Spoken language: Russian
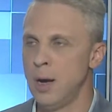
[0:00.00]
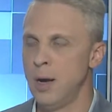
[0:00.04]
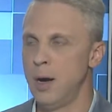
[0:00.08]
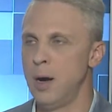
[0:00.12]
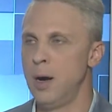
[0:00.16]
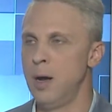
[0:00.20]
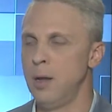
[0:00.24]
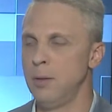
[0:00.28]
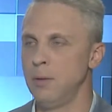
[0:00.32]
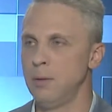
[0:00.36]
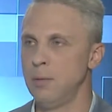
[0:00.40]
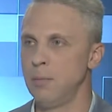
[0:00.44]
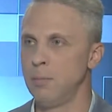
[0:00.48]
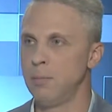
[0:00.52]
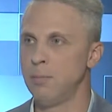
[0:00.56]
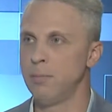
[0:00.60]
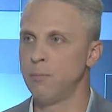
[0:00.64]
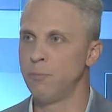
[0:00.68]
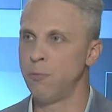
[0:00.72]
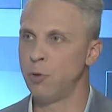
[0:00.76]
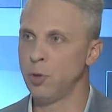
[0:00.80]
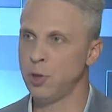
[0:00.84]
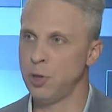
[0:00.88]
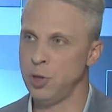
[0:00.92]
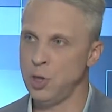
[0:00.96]
А,
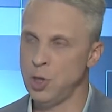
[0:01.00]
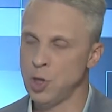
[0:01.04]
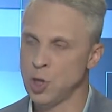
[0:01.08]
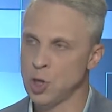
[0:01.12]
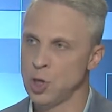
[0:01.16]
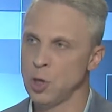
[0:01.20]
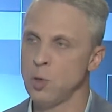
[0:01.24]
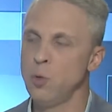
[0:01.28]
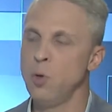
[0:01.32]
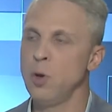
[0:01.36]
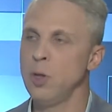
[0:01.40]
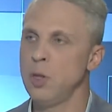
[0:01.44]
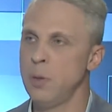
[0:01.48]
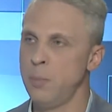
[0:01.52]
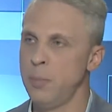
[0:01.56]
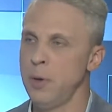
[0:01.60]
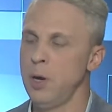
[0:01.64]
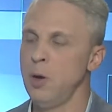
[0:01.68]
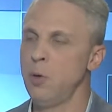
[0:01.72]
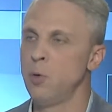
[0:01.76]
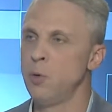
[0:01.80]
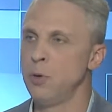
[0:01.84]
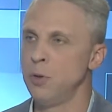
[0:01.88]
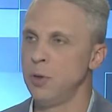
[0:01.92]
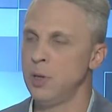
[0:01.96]
вот ежегодно
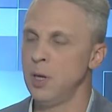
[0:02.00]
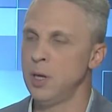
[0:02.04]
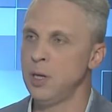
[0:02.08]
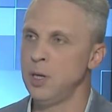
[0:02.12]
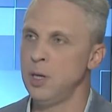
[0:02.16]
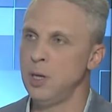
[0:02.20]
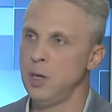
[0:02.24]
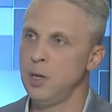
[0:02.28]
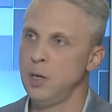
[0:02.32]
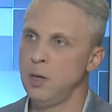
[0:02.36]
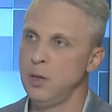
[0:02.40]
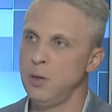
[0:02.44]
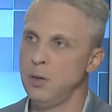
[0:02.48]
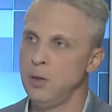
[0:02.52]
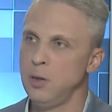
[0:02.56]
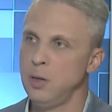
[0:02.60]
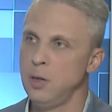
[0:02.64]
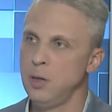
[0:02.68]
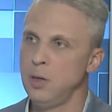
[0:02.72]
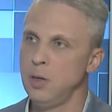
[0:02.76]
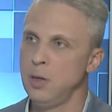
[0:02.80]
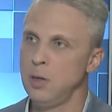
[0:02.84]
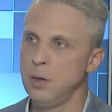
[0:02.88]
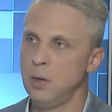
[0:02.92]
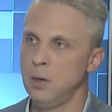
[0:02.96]
проходят такие
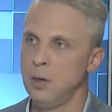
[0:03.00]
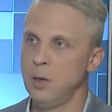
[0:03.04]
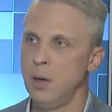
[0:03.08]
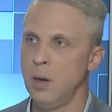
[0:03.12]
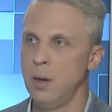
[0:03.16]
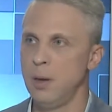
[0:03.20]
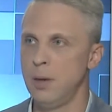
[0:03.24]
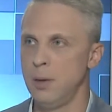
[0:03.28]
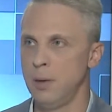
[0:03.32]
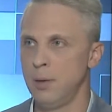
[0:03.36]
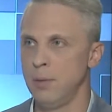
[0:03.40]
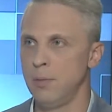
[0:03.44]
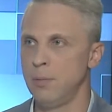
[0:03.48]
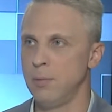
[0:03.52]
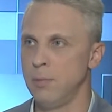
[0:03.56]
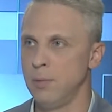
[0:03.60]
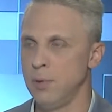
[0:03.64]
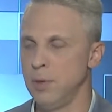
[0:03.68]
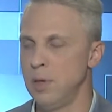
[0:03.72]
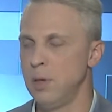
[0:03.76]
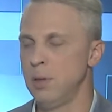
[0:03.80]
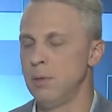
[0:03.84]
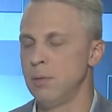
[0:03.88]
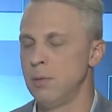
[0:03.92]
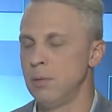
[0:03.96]
дни или
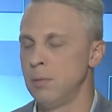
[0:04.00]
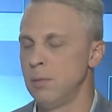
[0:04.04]
нет?